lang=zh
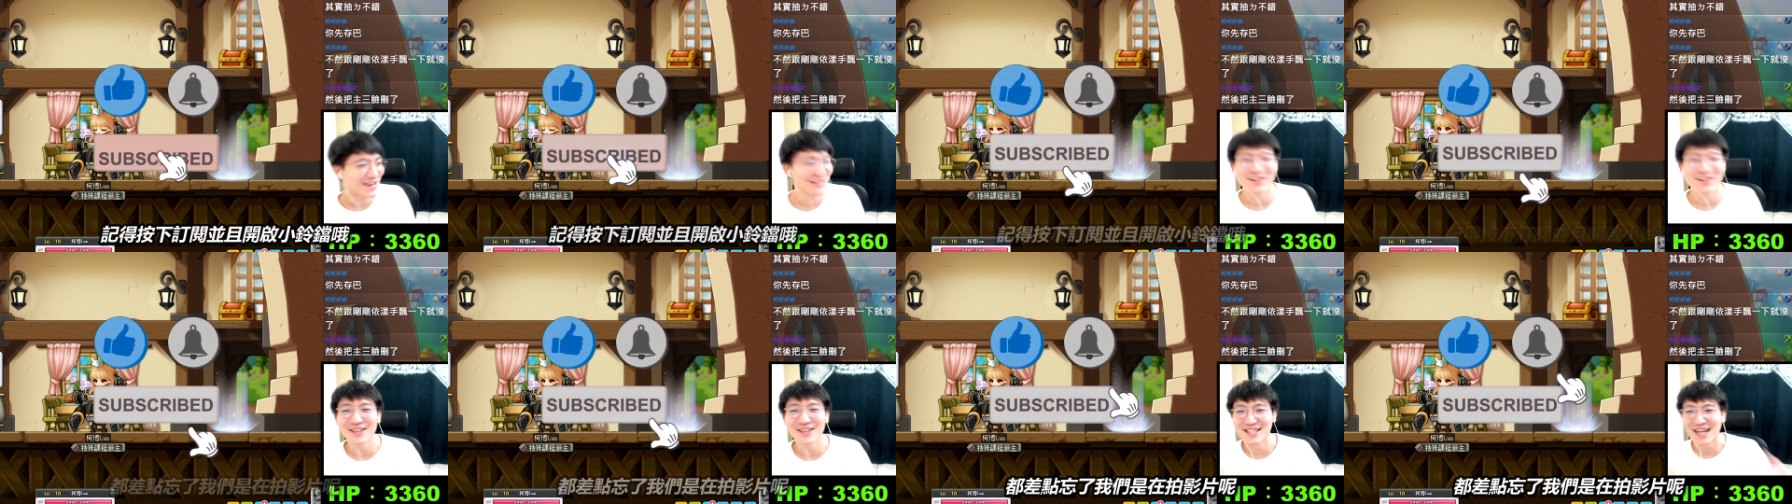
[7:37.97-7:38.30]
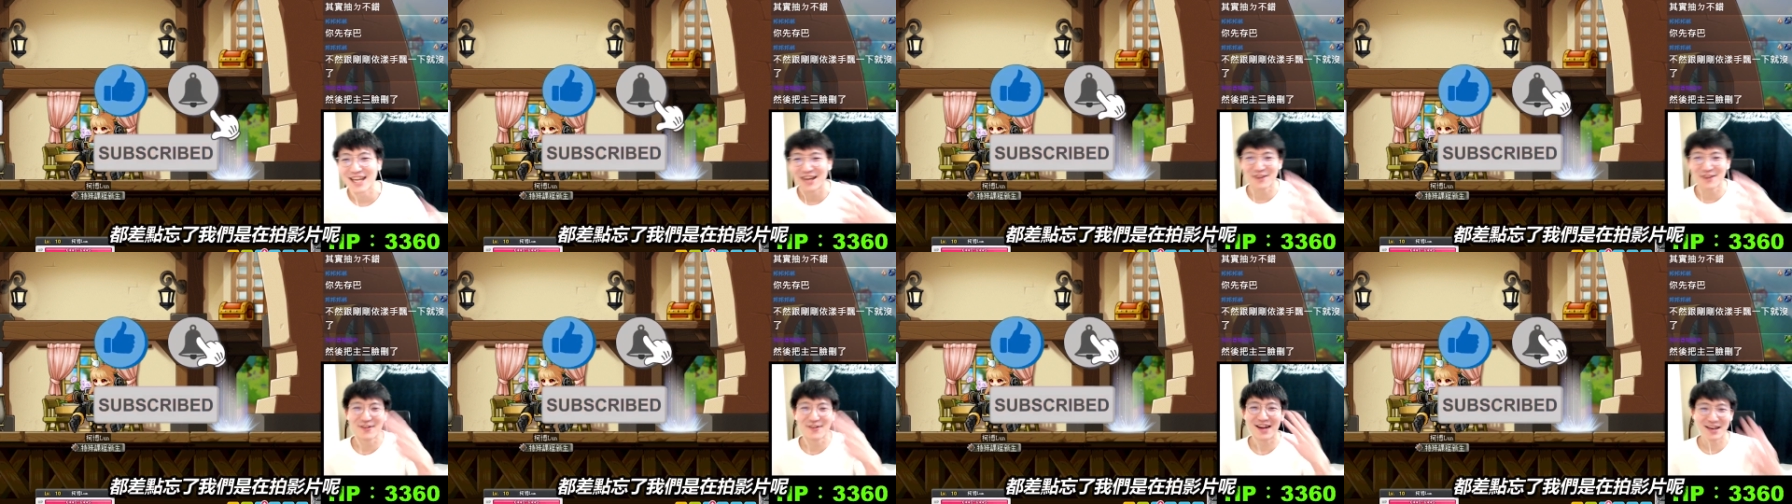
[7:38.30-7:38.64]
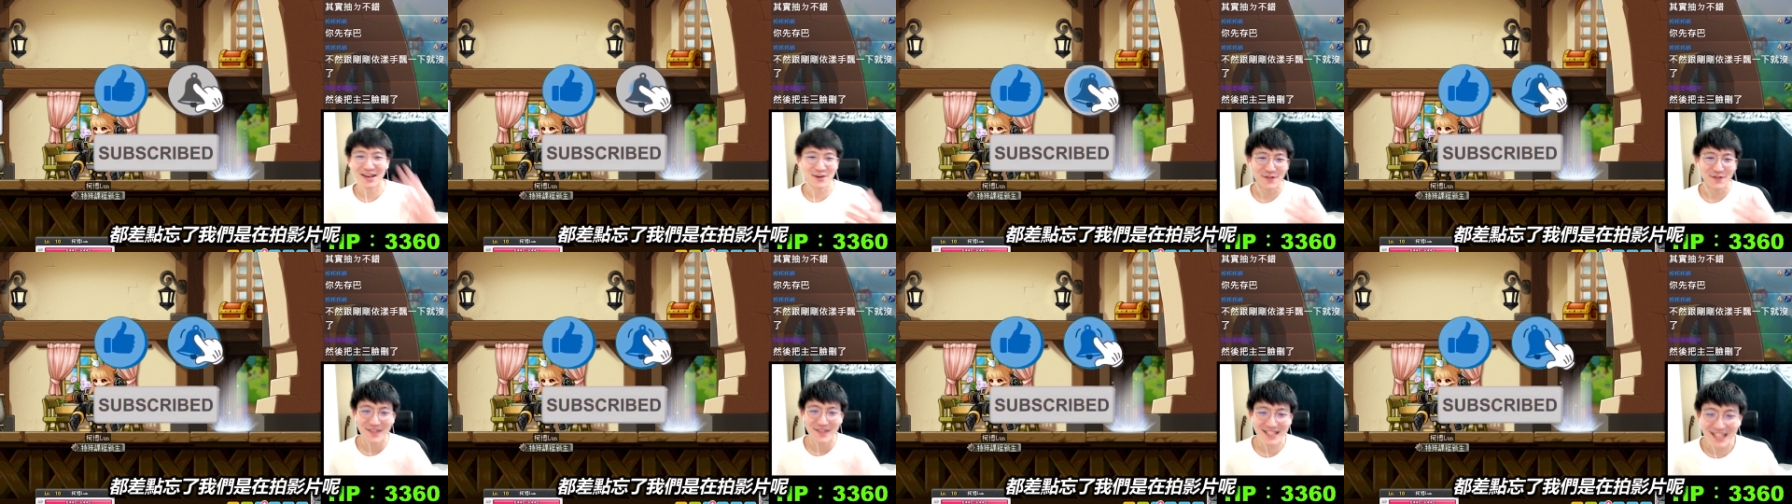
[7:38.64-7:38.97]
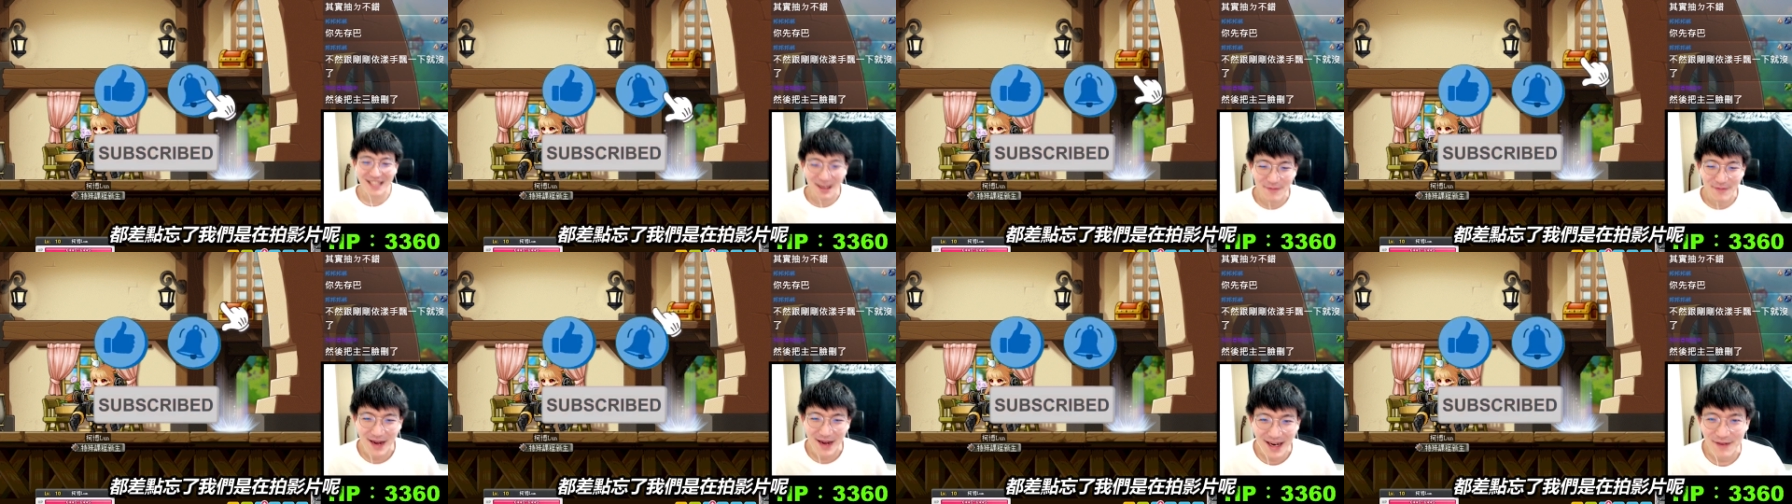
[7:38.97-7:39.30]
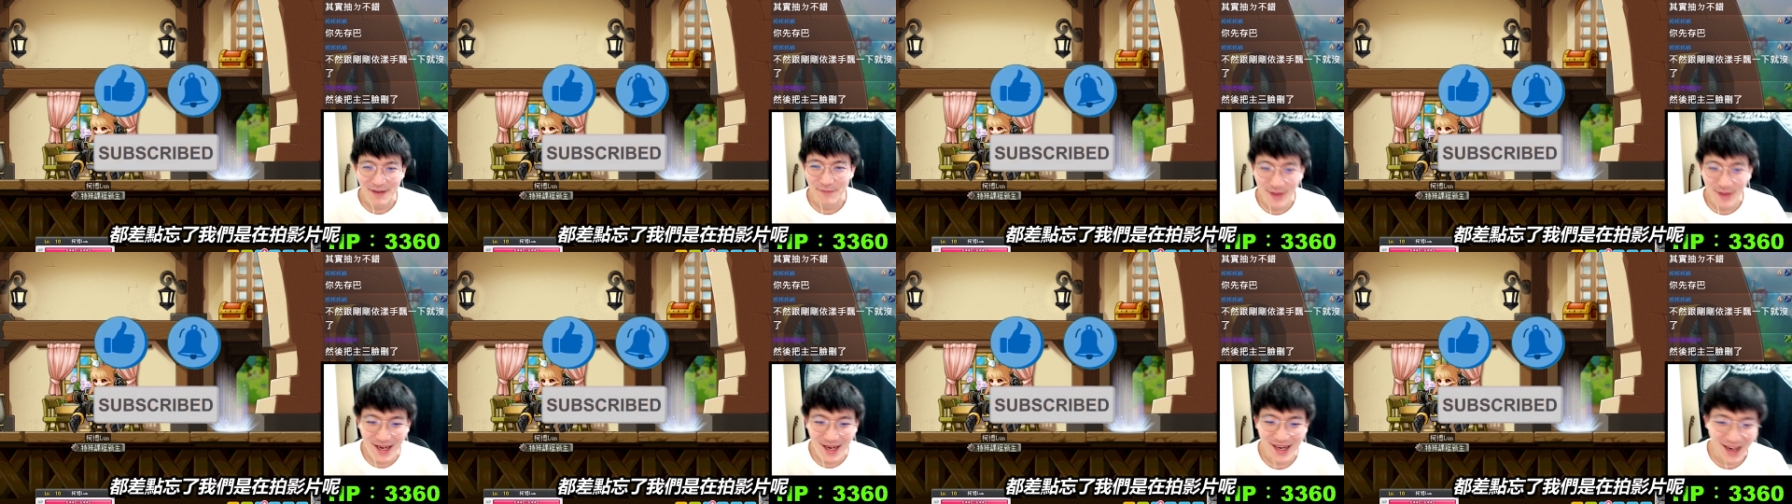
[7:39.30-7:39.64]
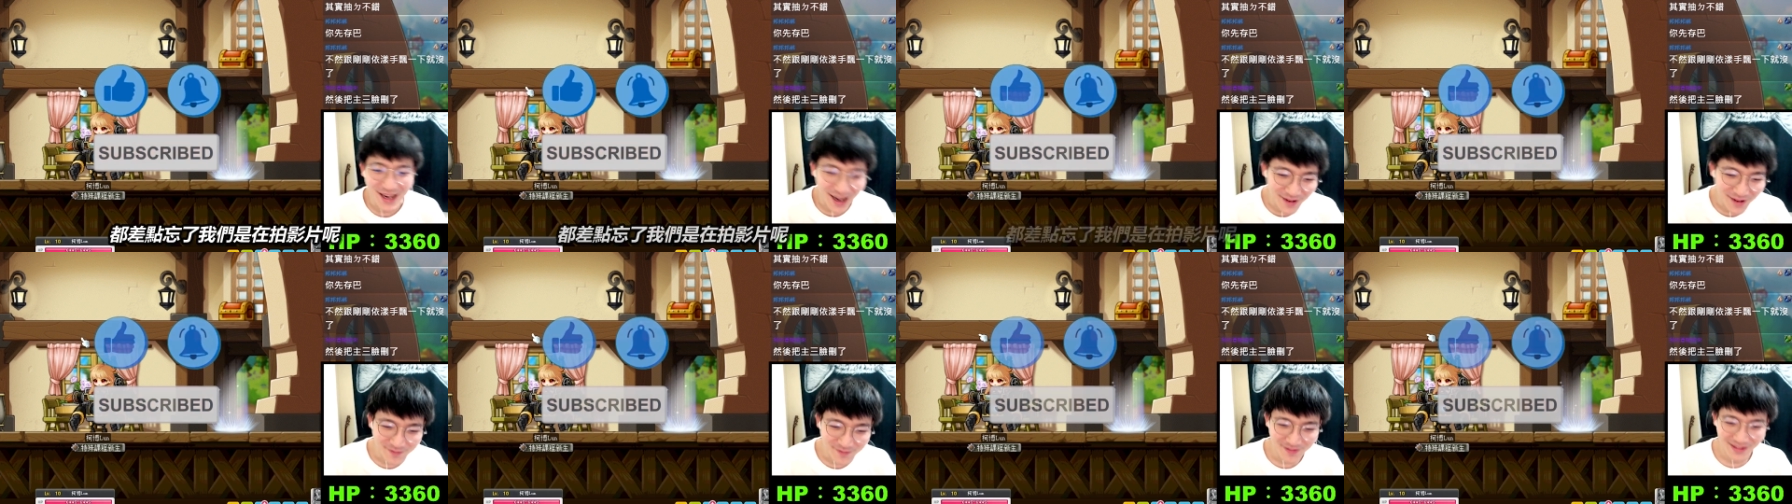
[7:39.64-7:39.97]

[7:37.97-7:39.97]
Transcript: 我都差点忘了，我们是在拍影片呢。